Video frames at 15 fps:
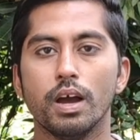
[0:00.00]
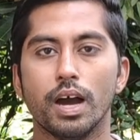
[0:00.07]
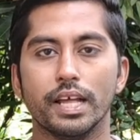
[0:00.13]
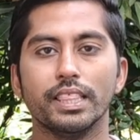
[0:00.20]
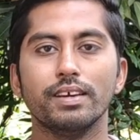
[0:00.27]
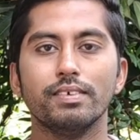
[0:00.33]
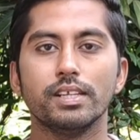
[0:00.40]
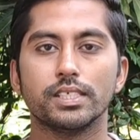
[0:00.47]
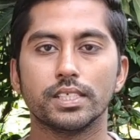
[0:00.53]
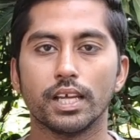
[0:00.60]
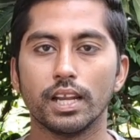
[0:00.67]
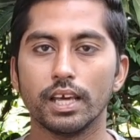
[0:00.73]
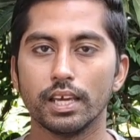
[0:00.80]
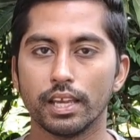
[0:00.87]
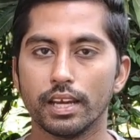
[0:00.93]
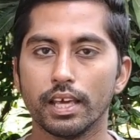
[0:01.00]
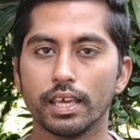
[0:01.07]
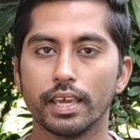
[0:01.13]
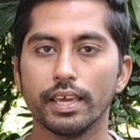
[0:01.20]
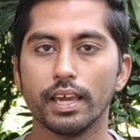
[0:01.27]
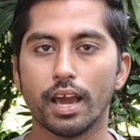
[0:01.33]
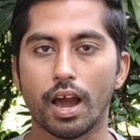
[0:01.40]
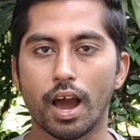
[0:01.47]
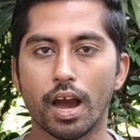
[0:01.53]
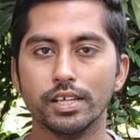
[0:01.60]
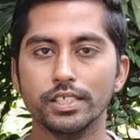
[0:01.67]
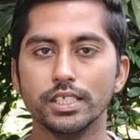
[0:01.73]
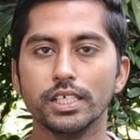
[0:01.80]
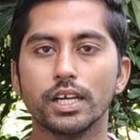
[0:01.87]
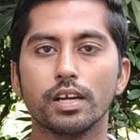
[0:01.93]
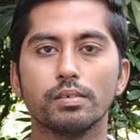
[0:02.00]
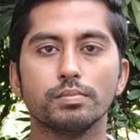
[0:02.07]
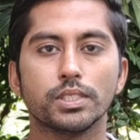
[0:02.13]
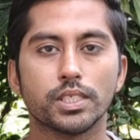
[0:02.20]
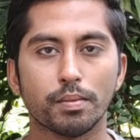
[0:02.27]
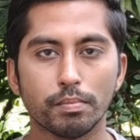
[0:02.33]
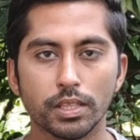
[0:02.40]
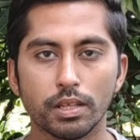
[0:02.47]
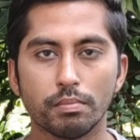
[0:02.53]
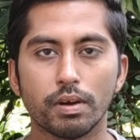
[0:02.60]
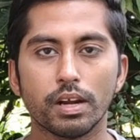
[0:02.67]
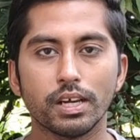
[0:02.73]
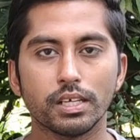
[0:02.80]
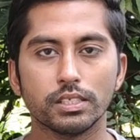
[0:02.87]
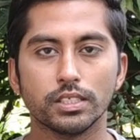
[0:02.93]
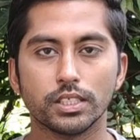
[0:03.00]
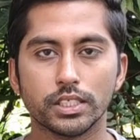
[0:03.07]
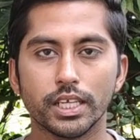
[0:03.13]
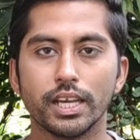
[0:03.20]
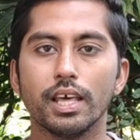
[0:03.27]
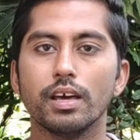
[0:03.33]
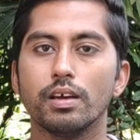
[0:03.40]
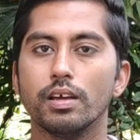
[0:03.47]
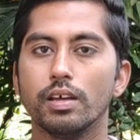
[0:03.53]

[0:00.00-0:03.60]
அந்த வரிசையில இன்னைக்கு அஜீரணம் சம்பந்தமான சில